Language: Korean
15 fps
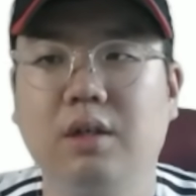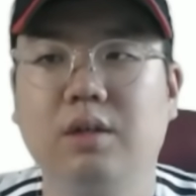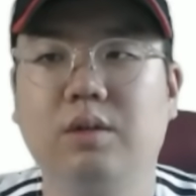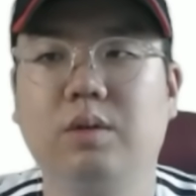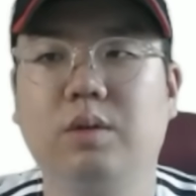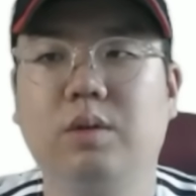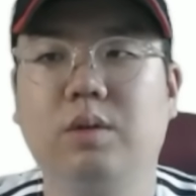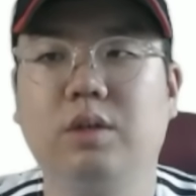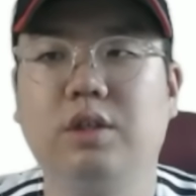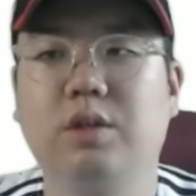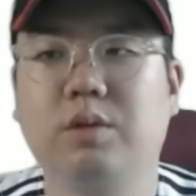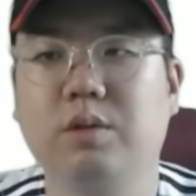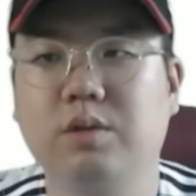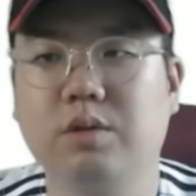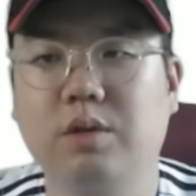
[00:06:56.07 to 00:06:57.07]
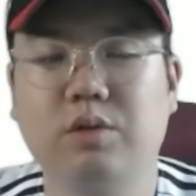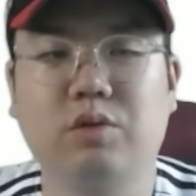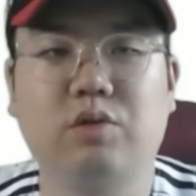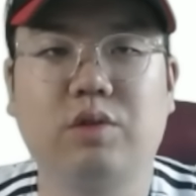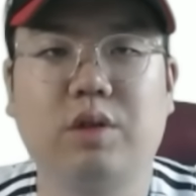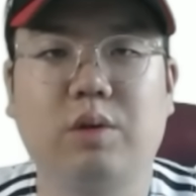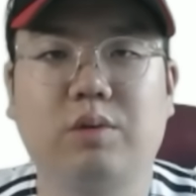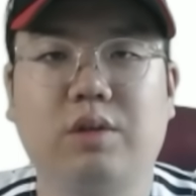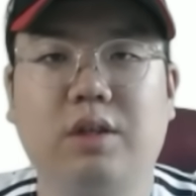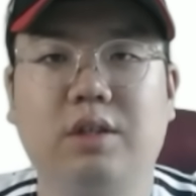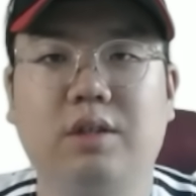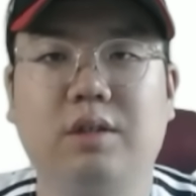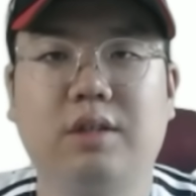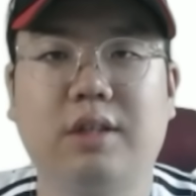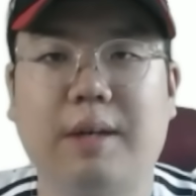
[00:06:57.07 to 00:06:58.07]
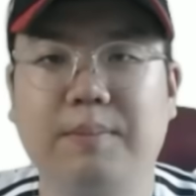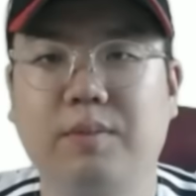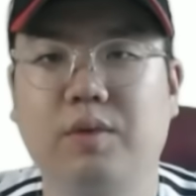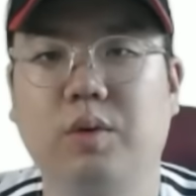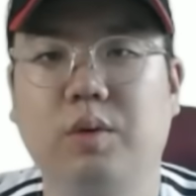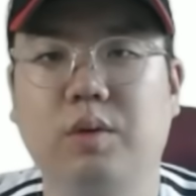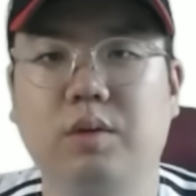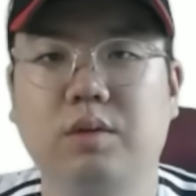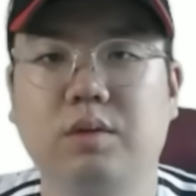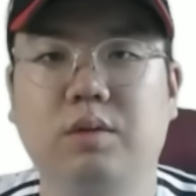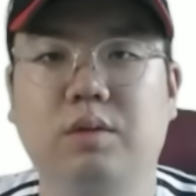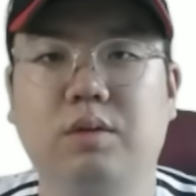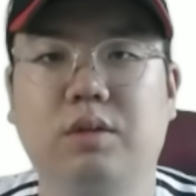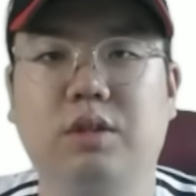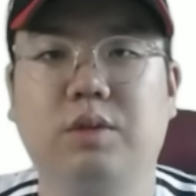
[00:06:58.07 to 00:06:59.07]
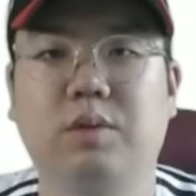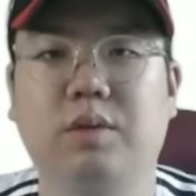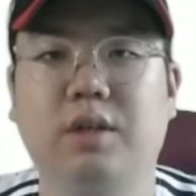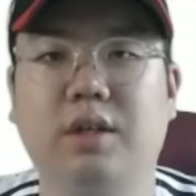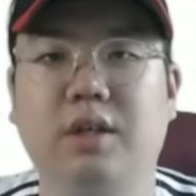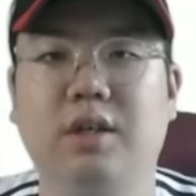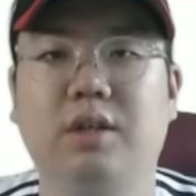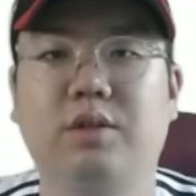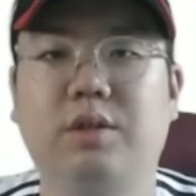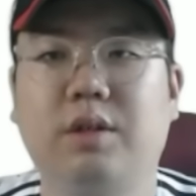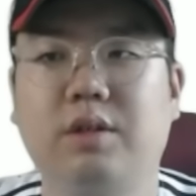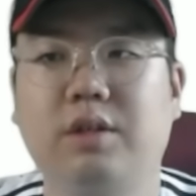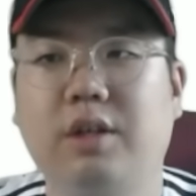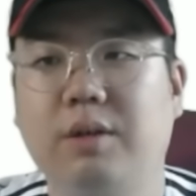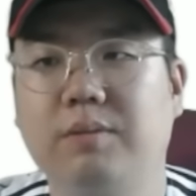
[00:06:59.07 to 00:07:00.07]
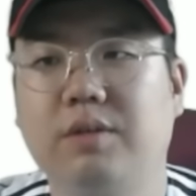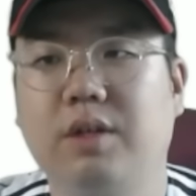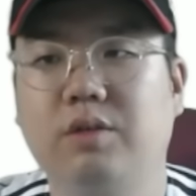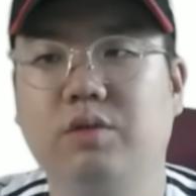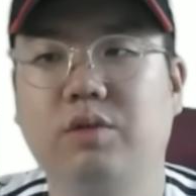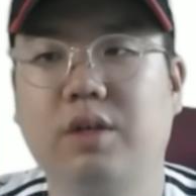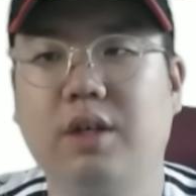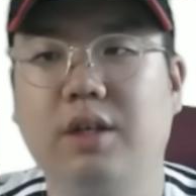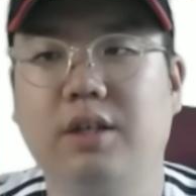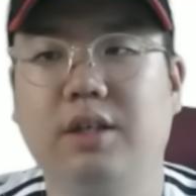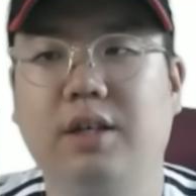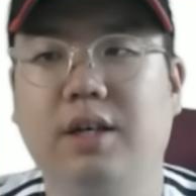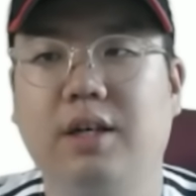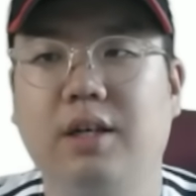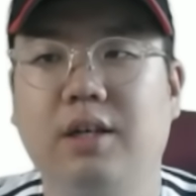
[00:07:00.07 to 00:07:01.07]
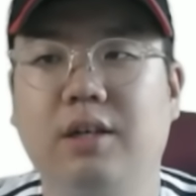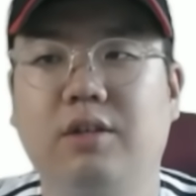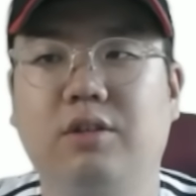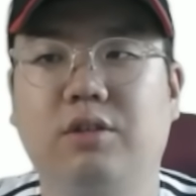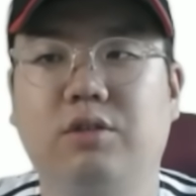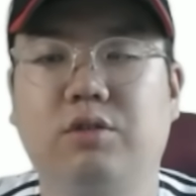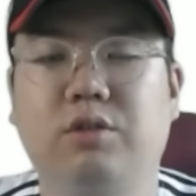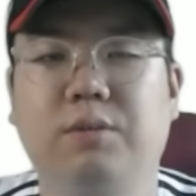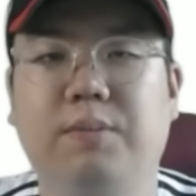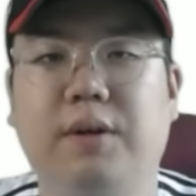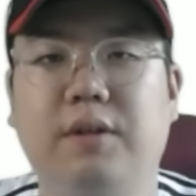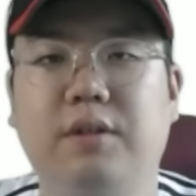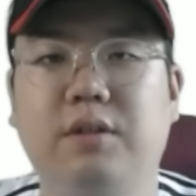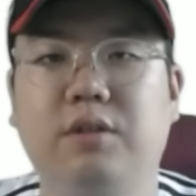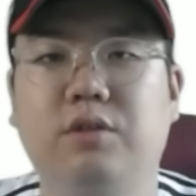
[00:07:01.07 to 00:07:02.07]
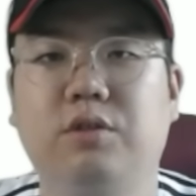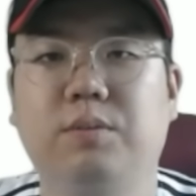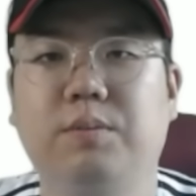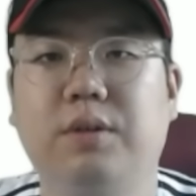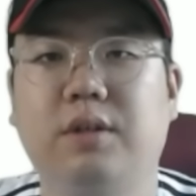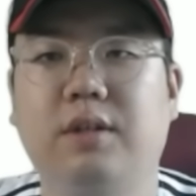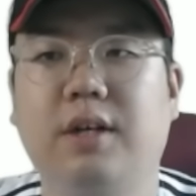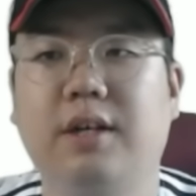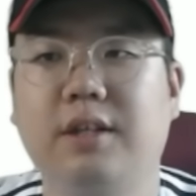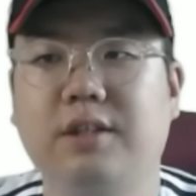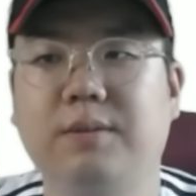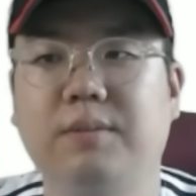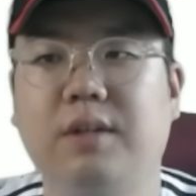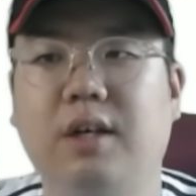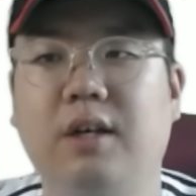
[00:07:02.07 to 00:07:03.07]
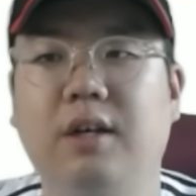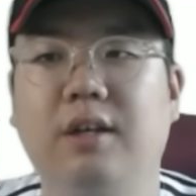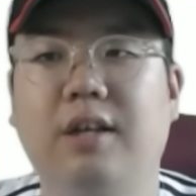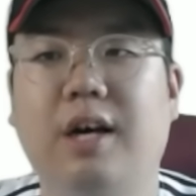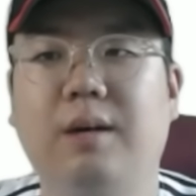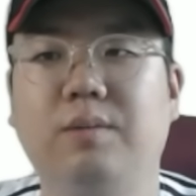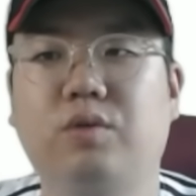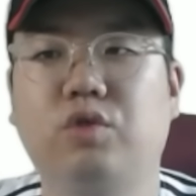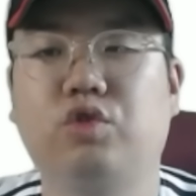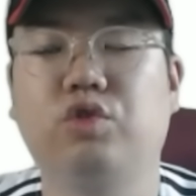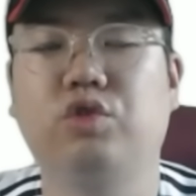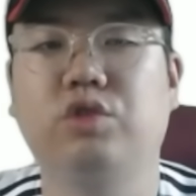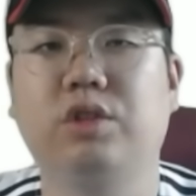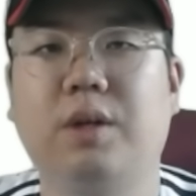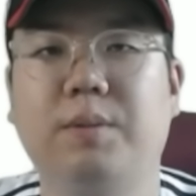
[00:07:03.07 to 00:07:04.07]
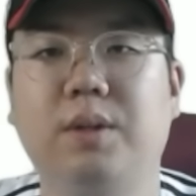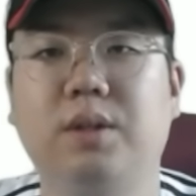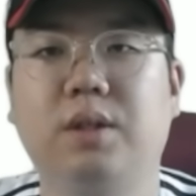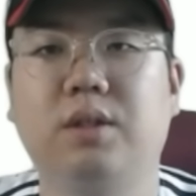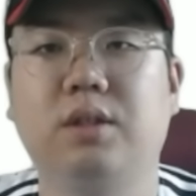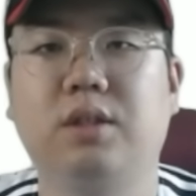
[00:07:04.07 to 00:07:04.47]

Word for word: 또 이정용 선수가 로테이션에 남고, 또 기존의 최원태, 임찬규, 켈리가 어, 등판을 준비를 하겠습니다. 다음 주 주중 삼 연전은